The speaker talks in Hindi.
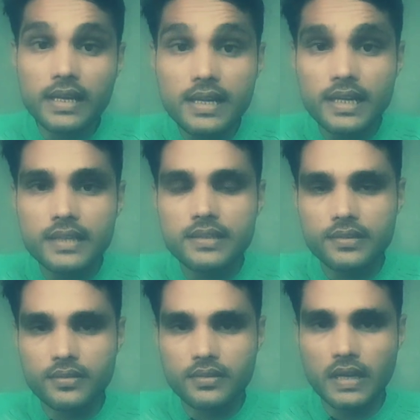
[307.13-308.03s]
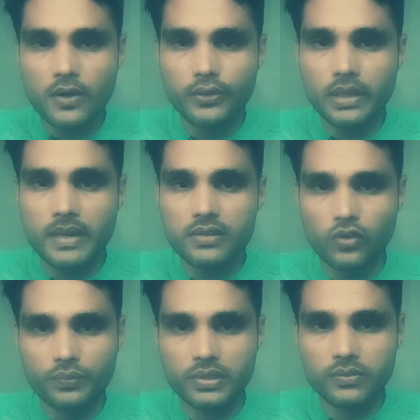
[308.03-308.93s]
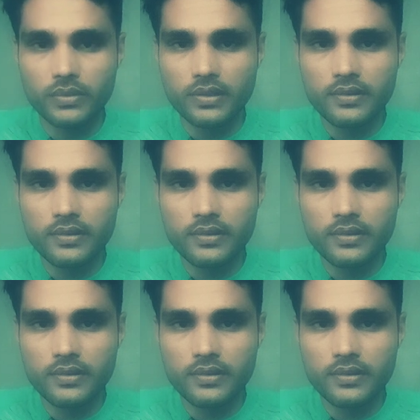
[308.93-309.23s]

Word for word: कंटेंट्स क्या होते हैं हमारे स्नोपसिस में